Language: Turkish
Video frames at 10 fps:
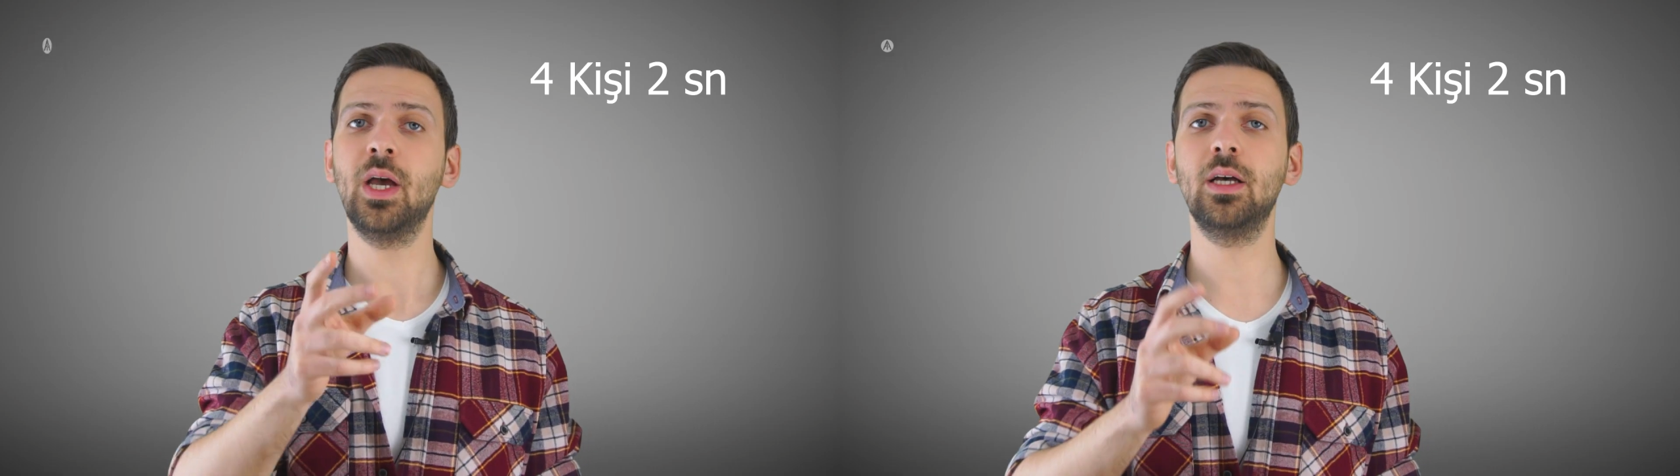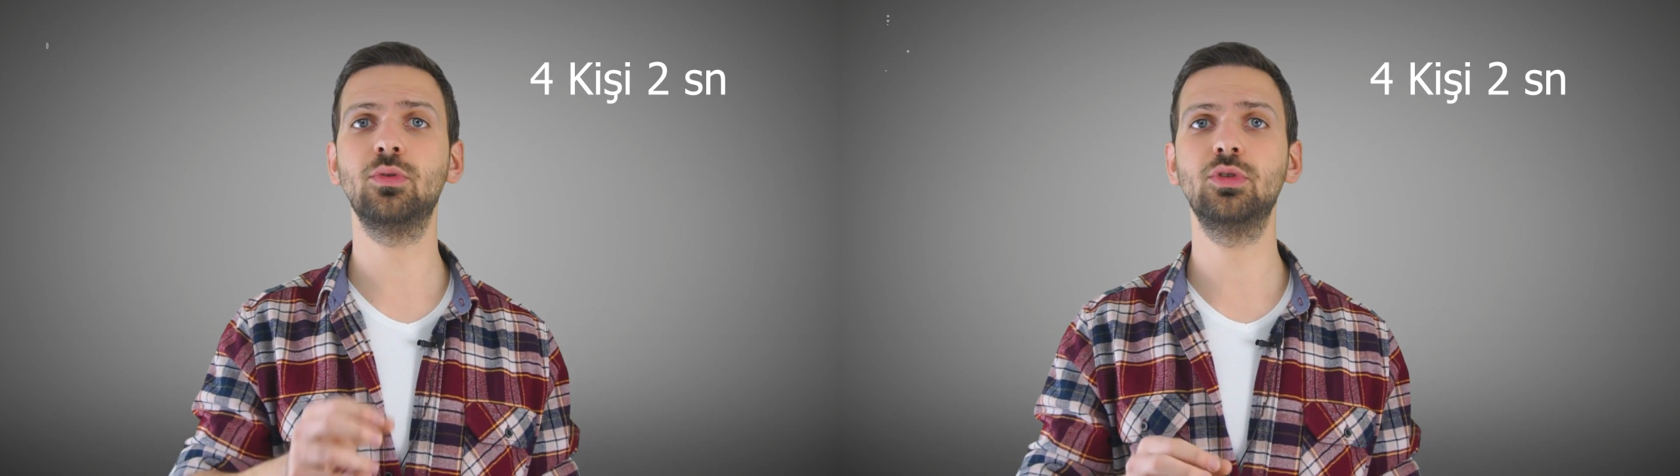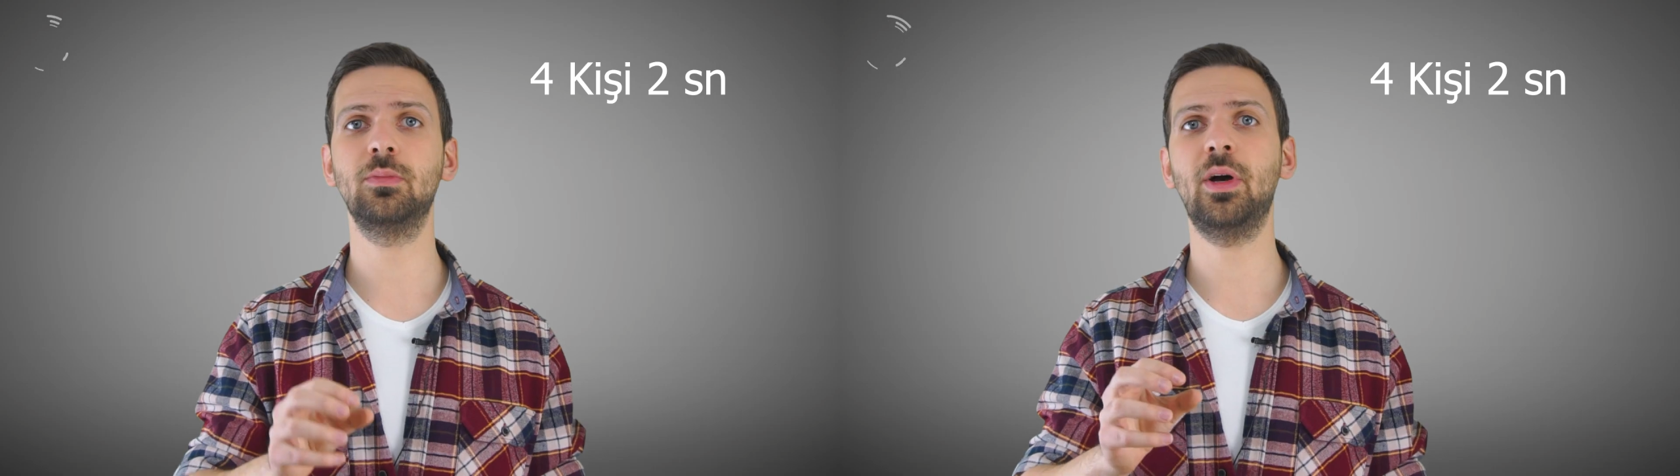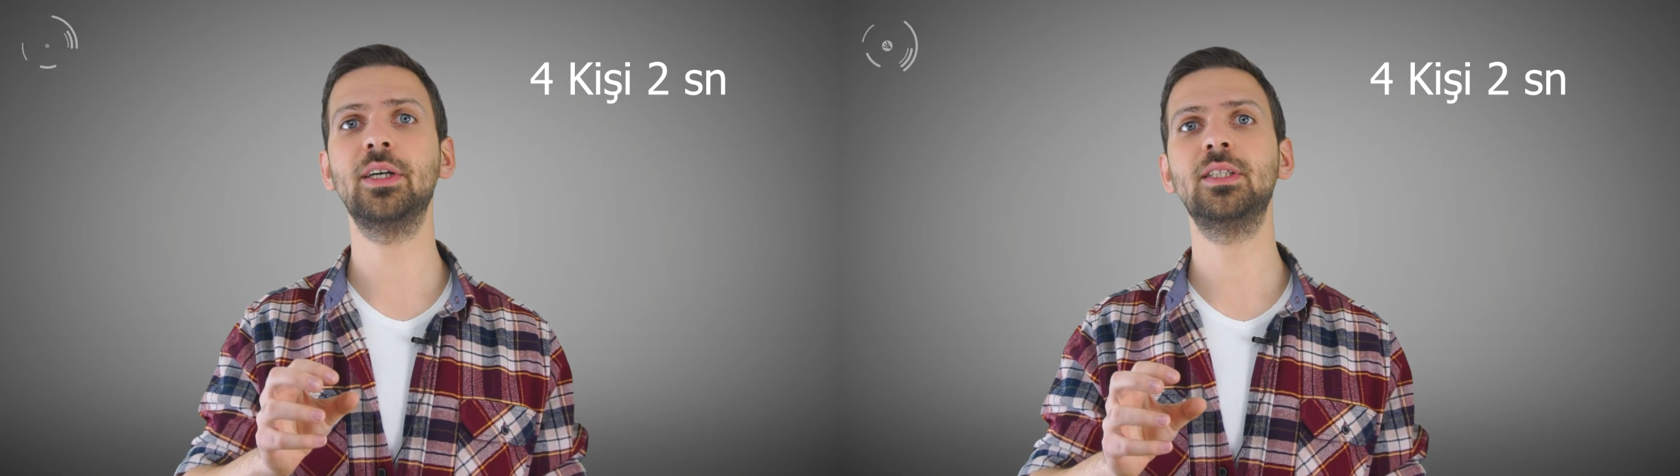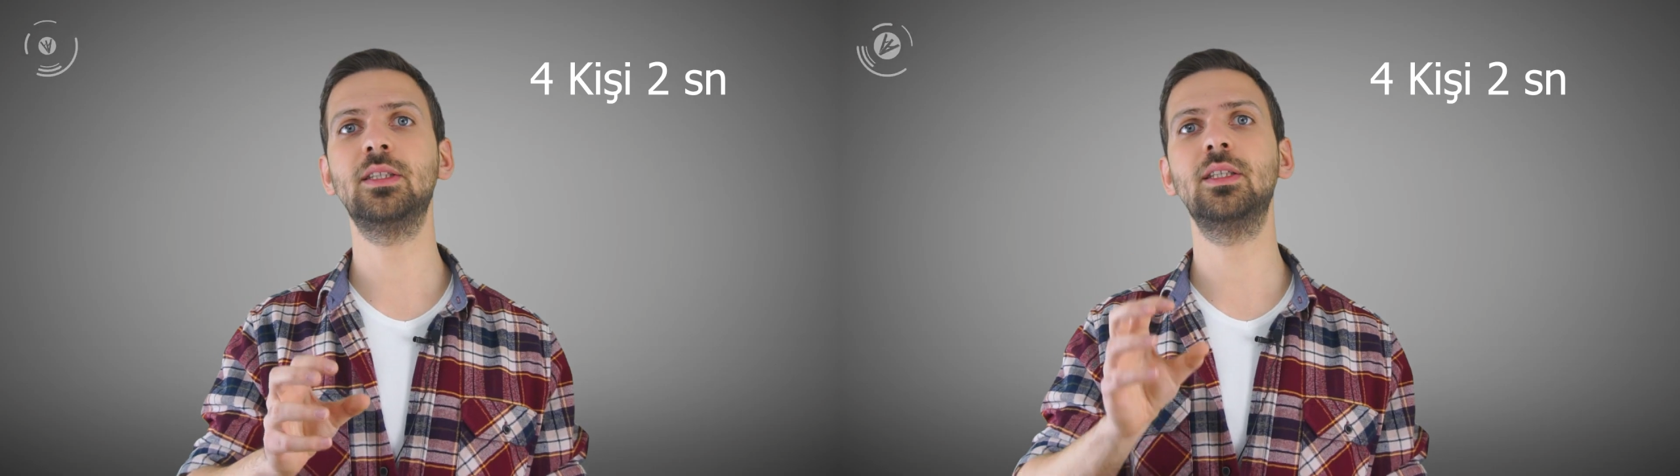Az önce
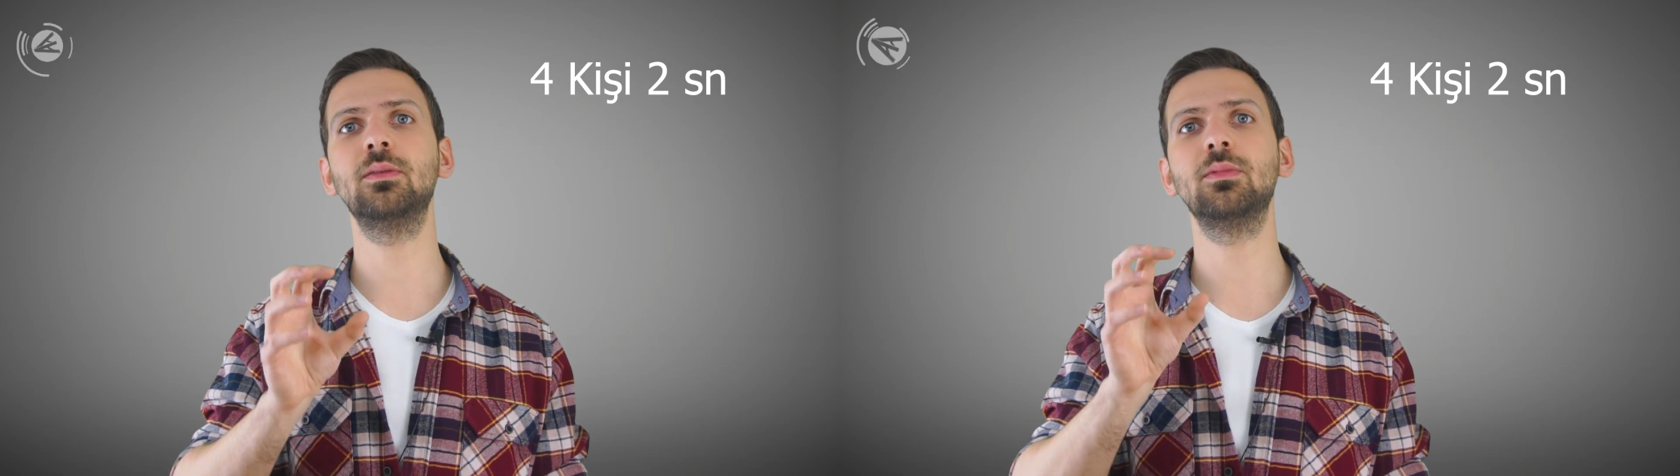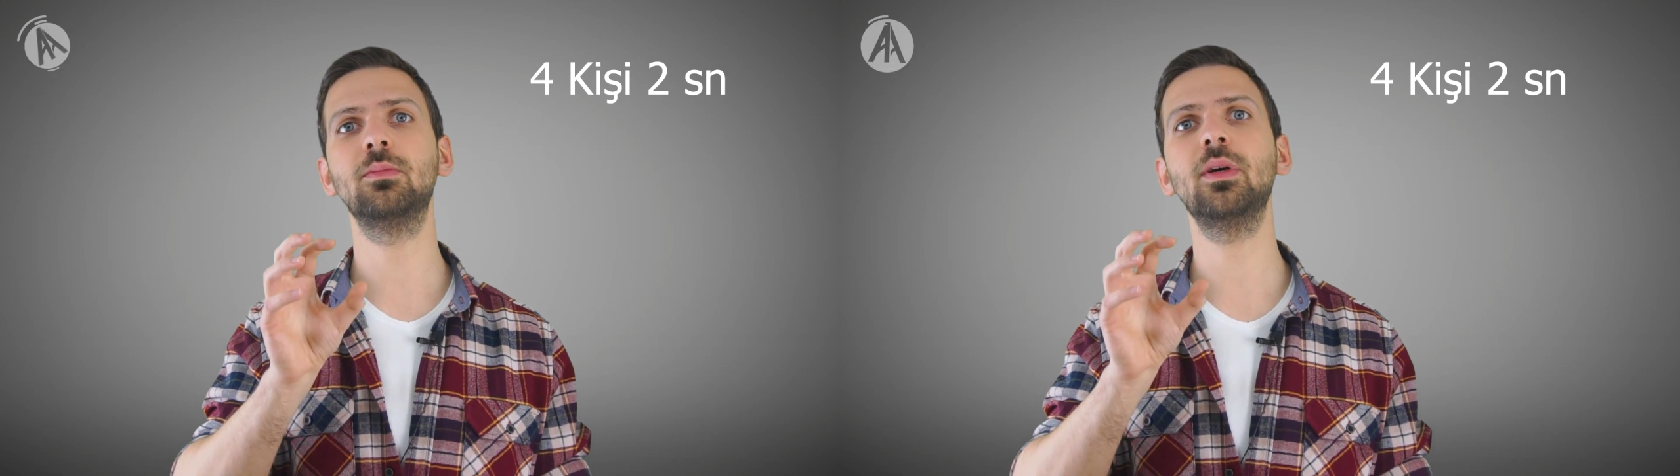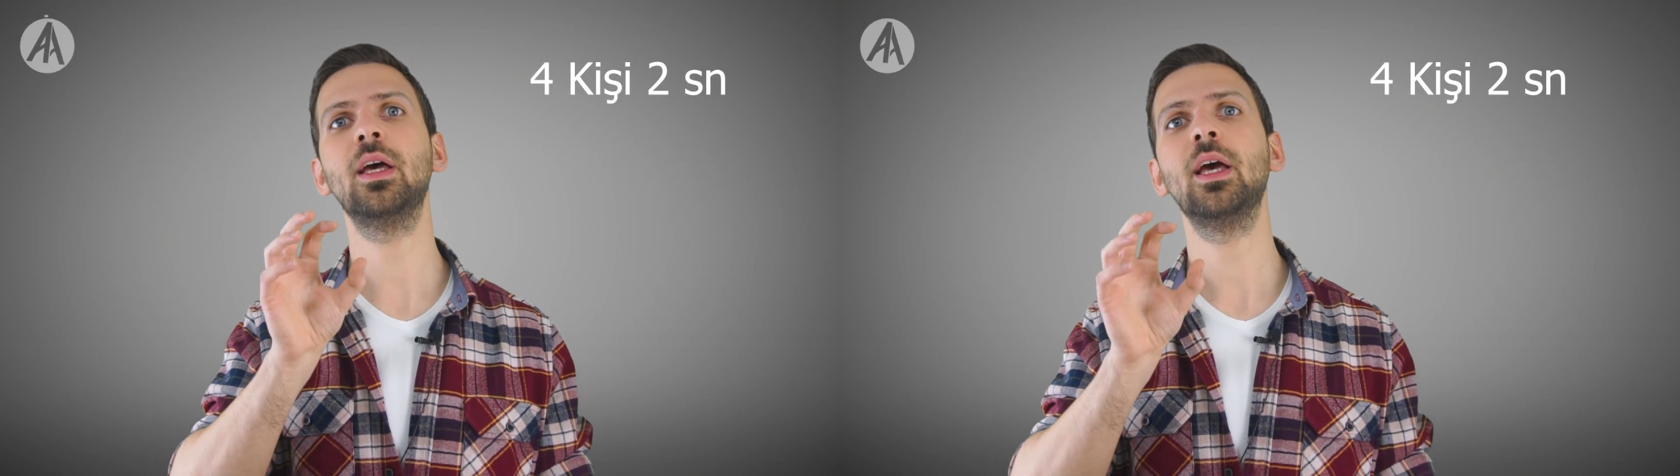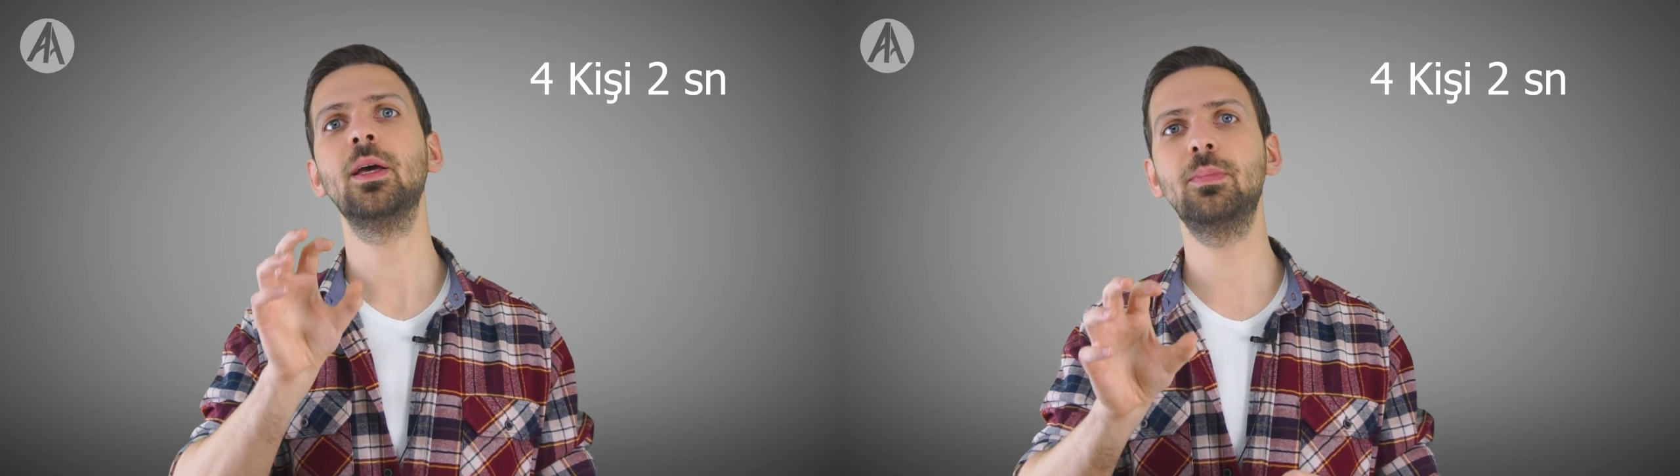bahsettiğim gibi